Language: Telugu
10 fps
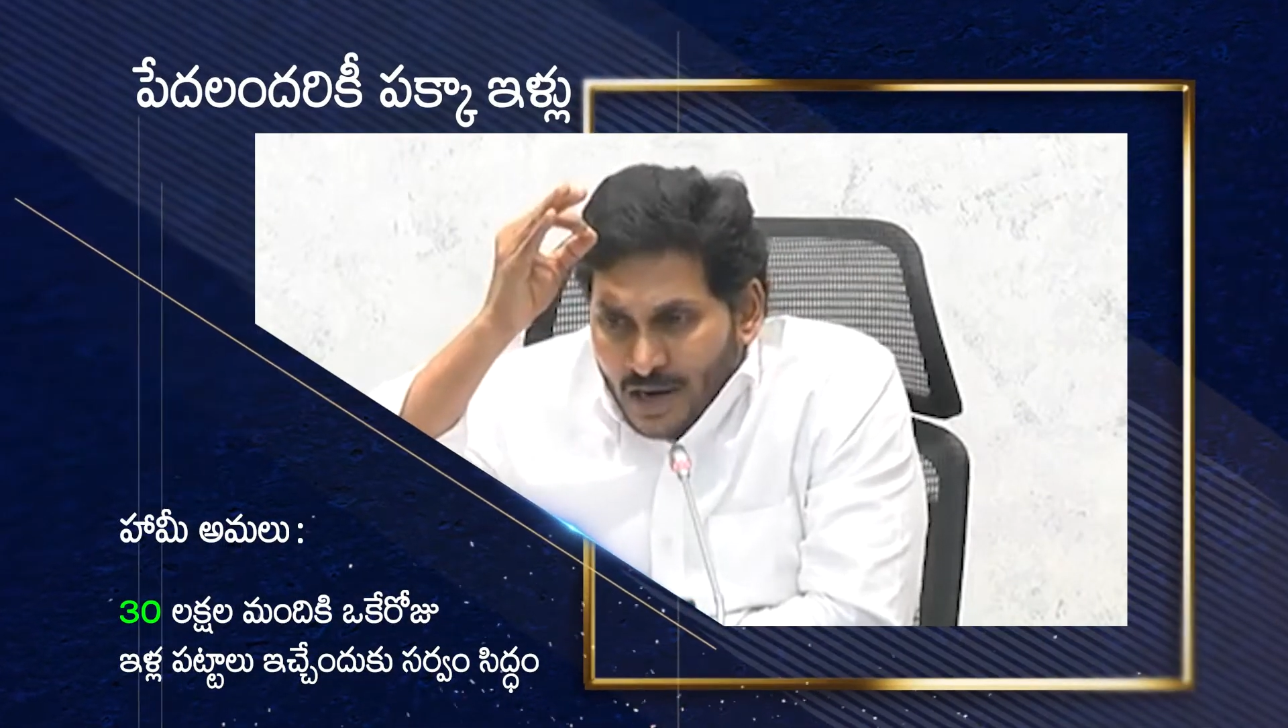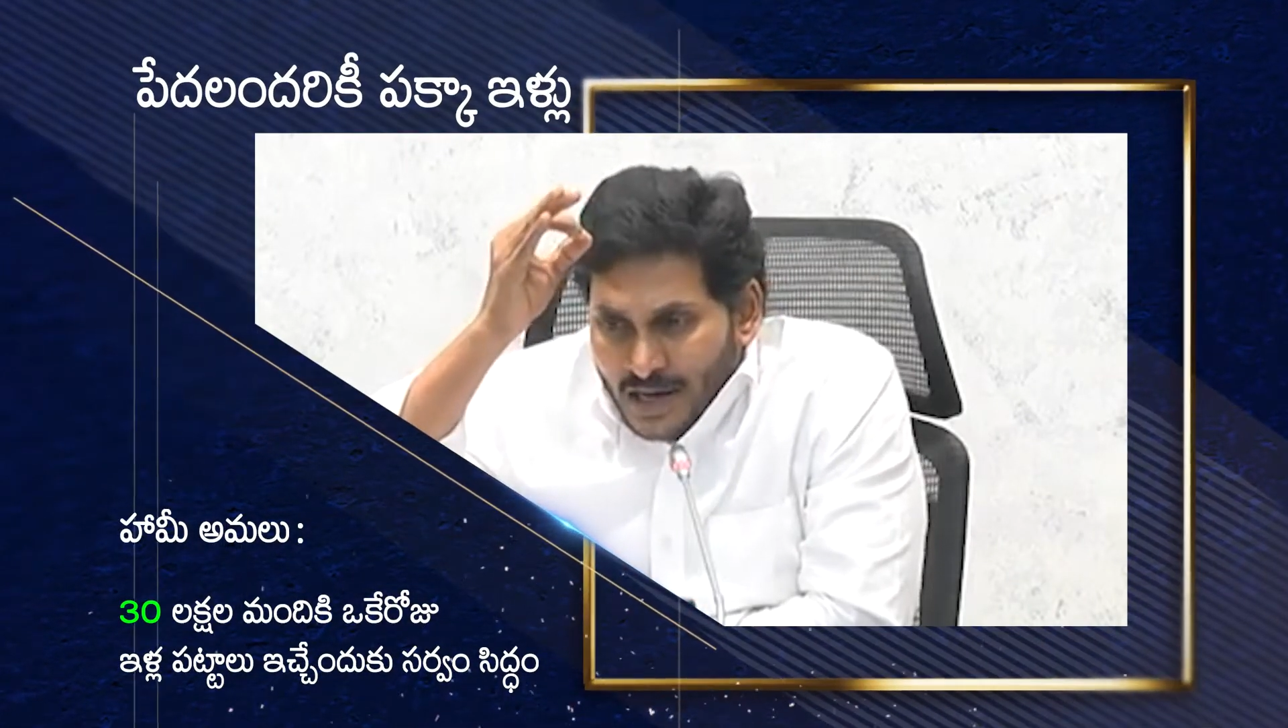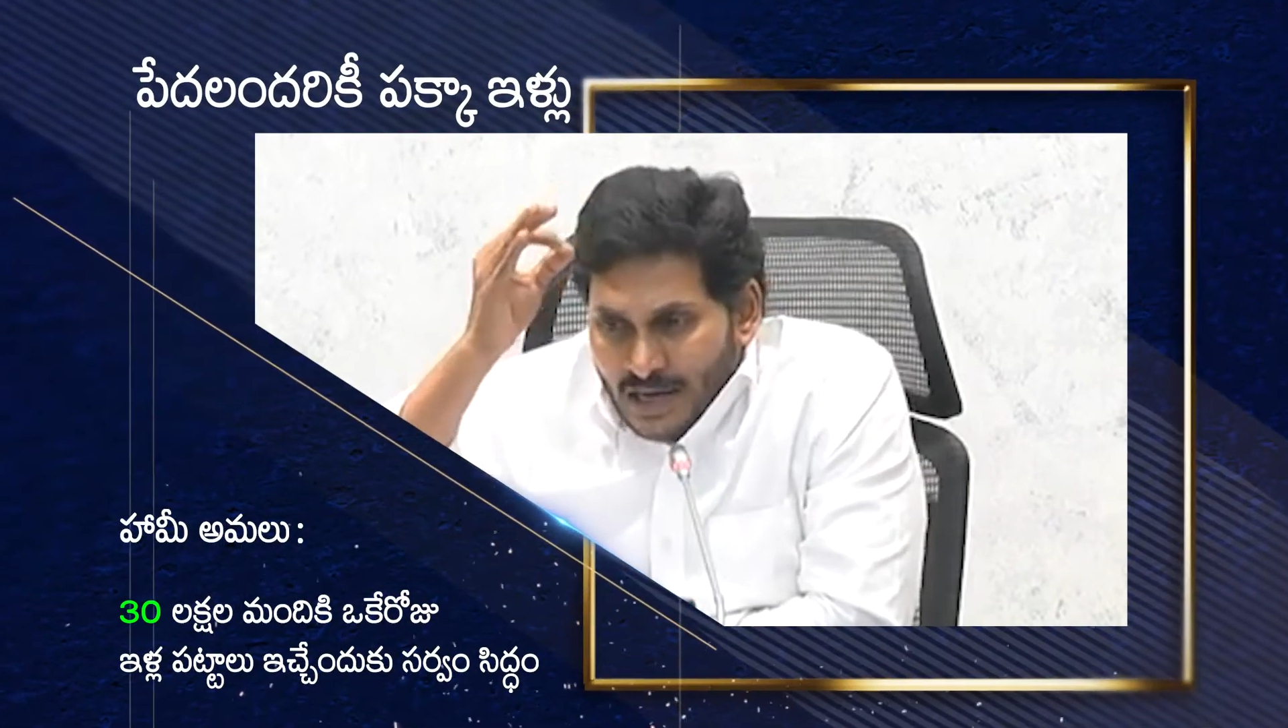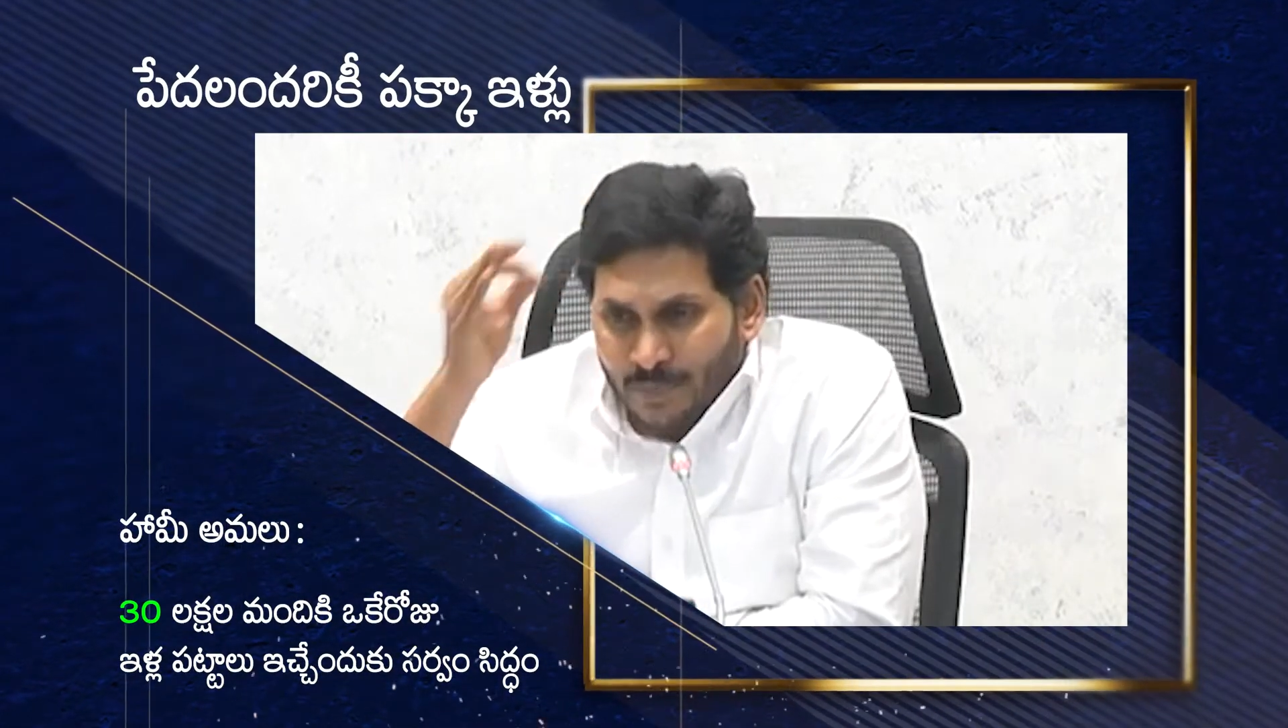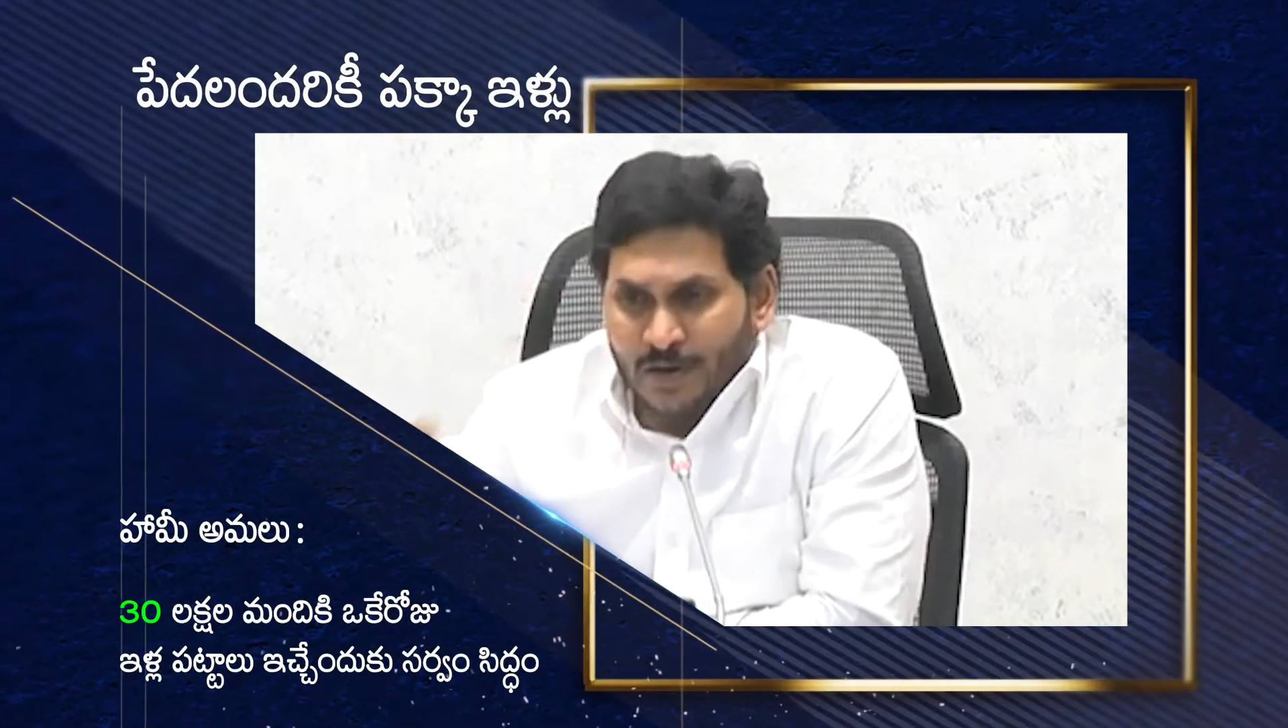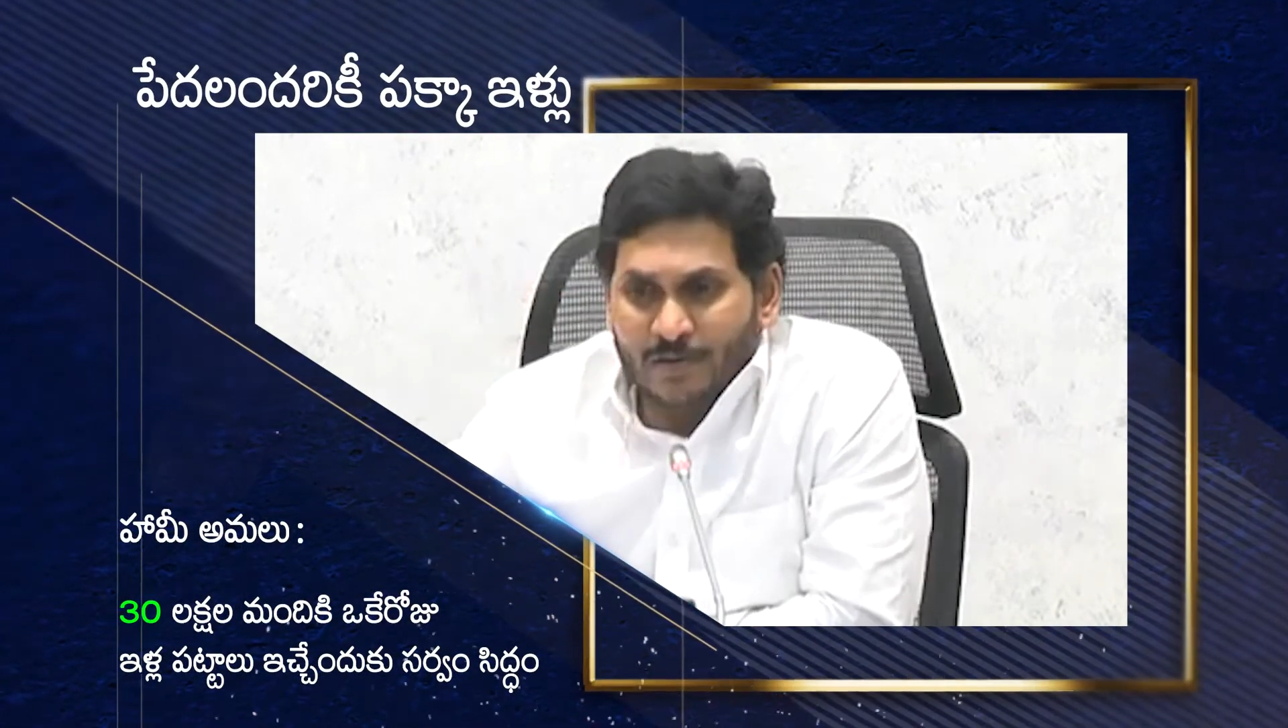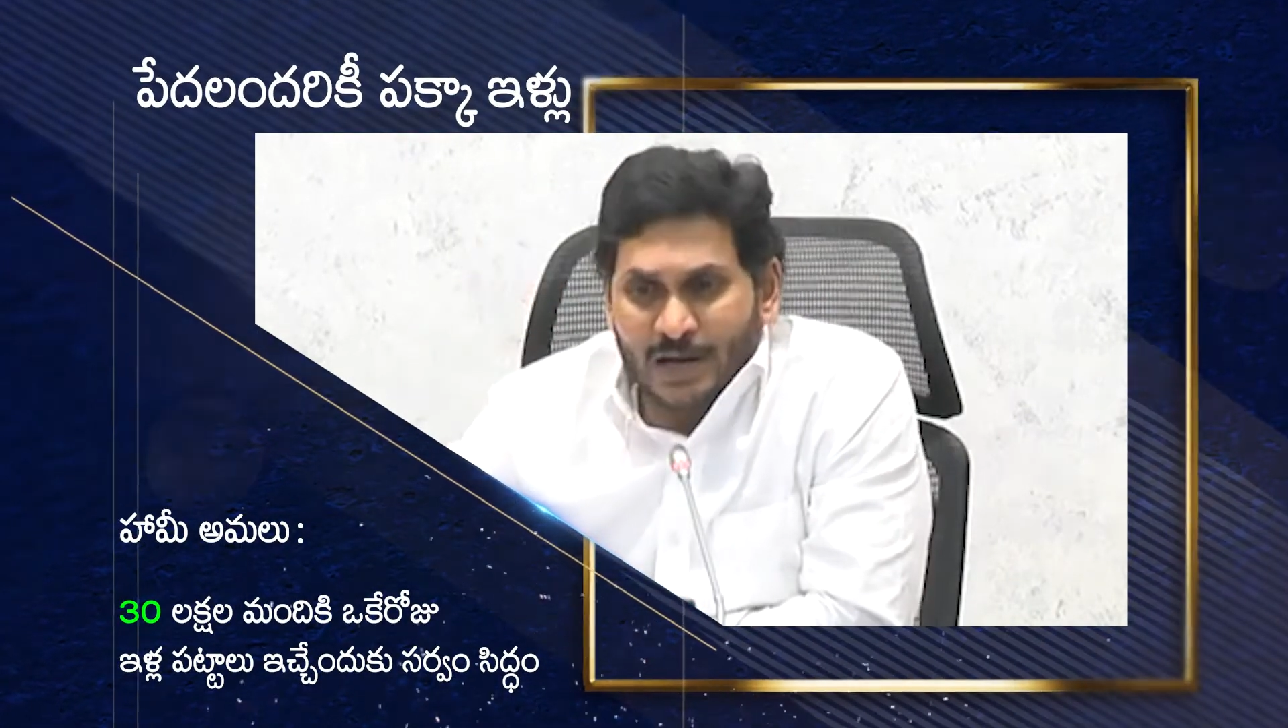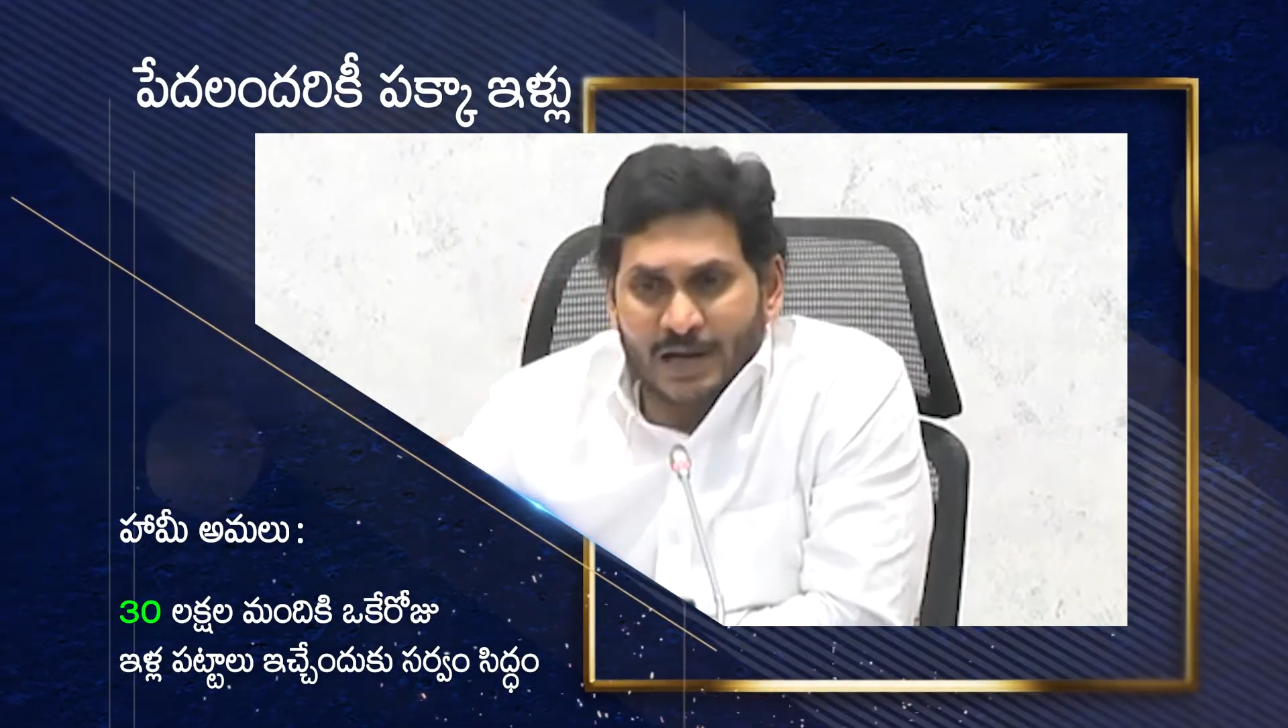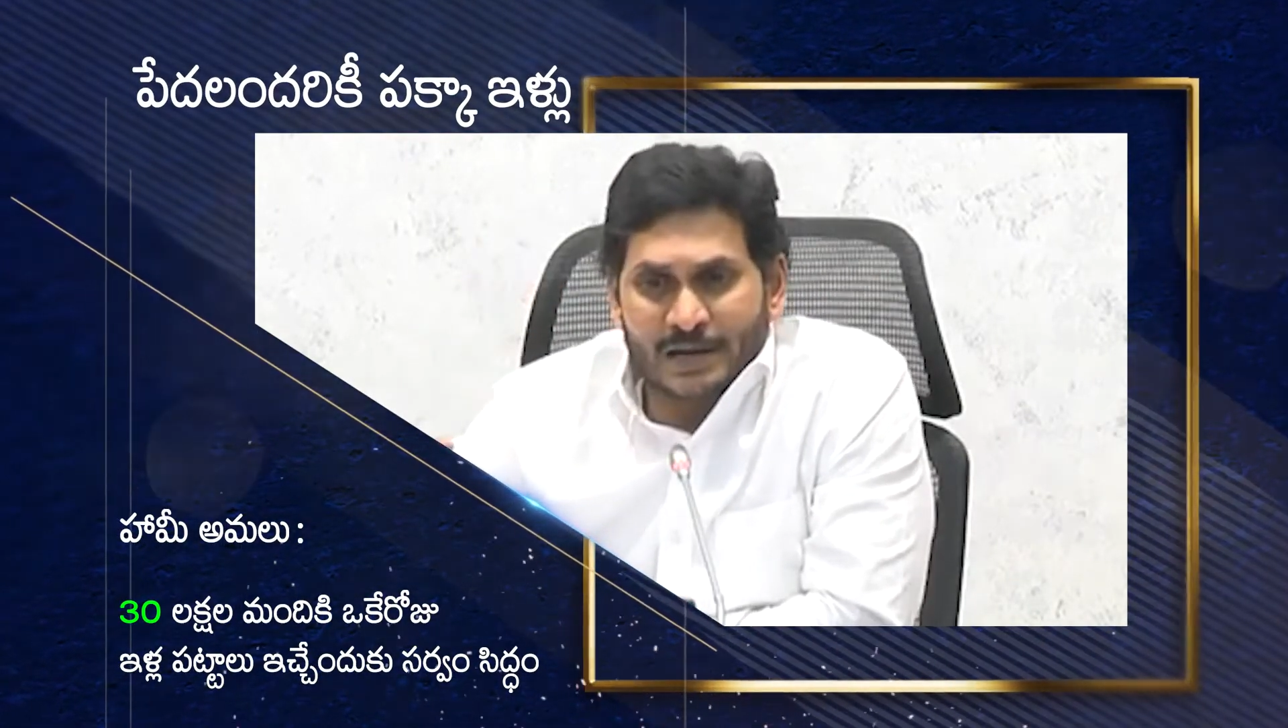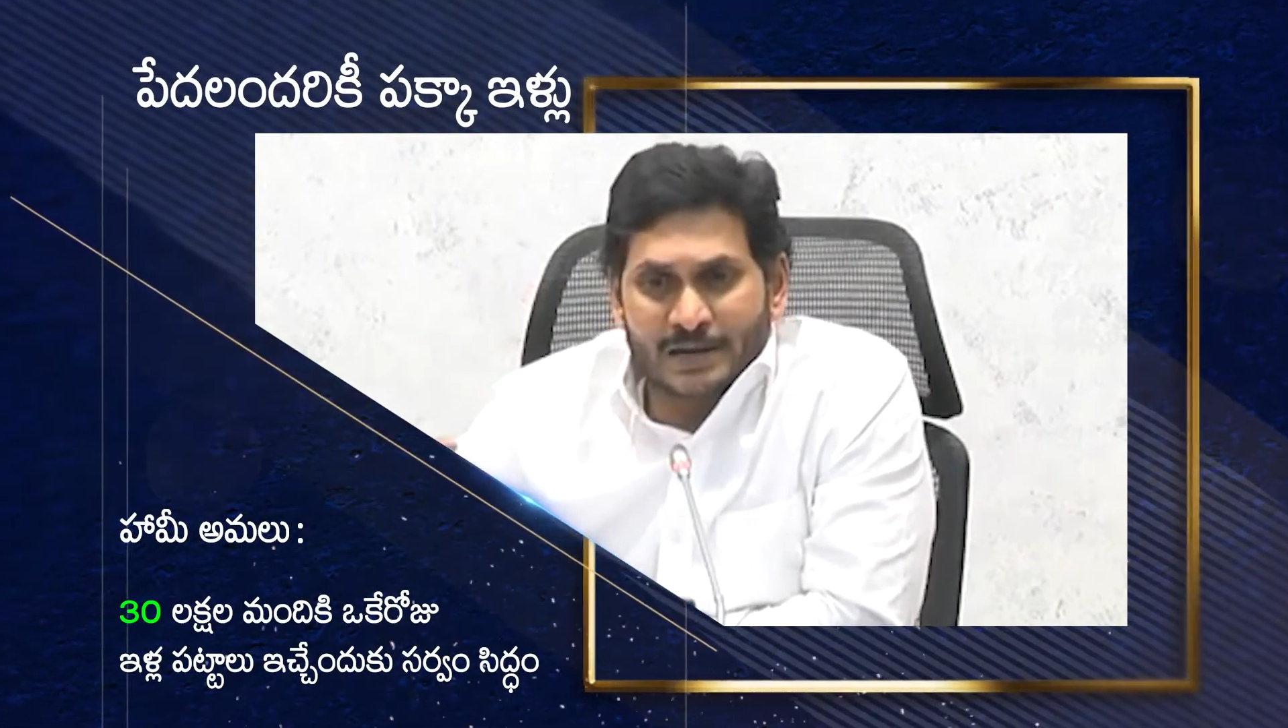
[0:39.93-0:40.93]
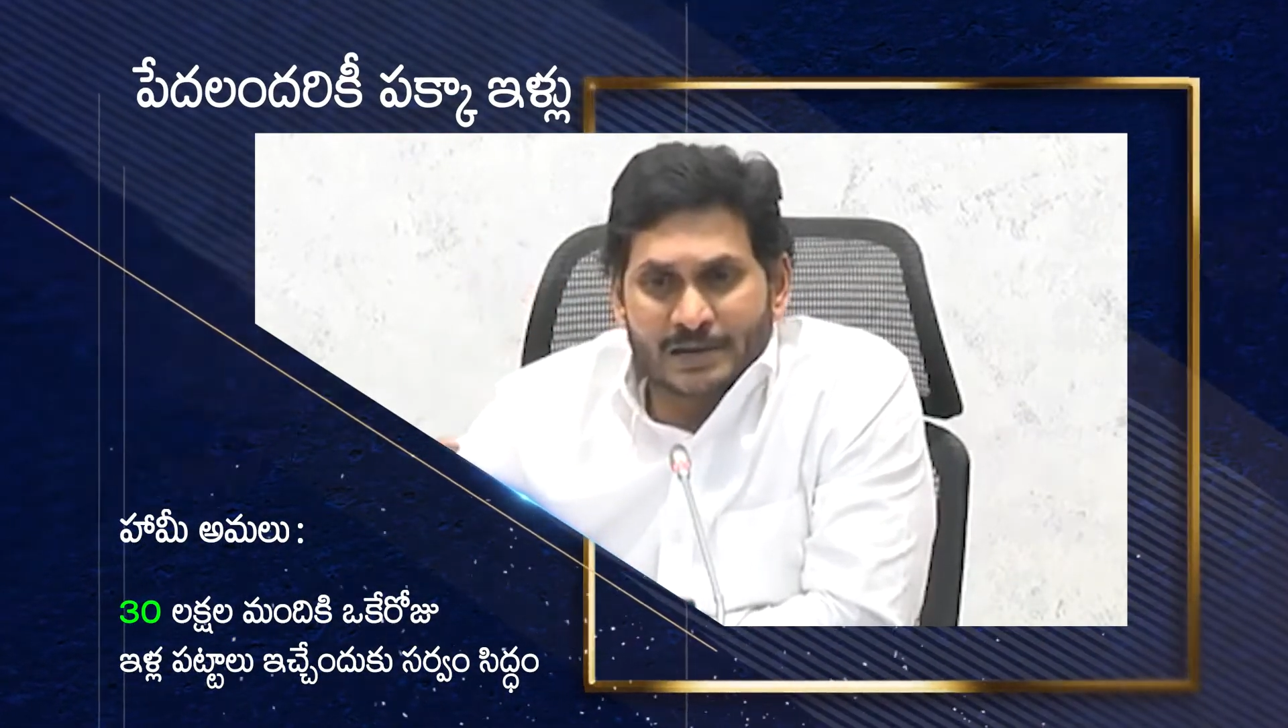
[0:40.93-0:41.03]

వాడైనా పర్వాలా